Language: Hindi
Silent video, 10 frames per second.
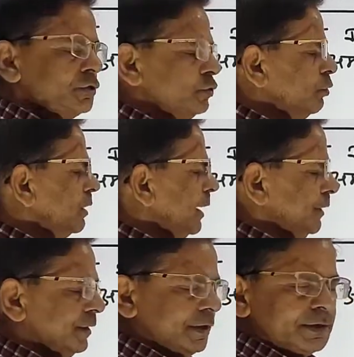जो
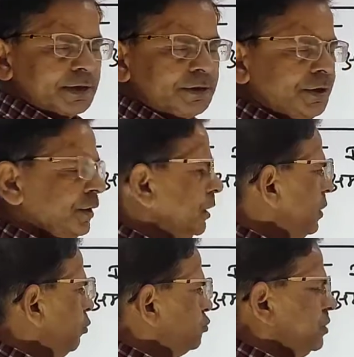कार्य किए जाते
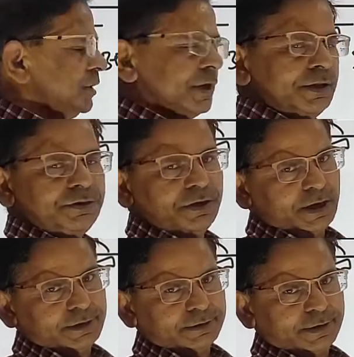हैं उसे क्रांति
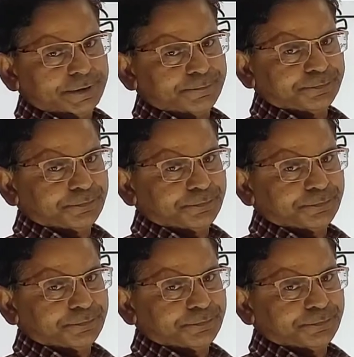कहा जाता है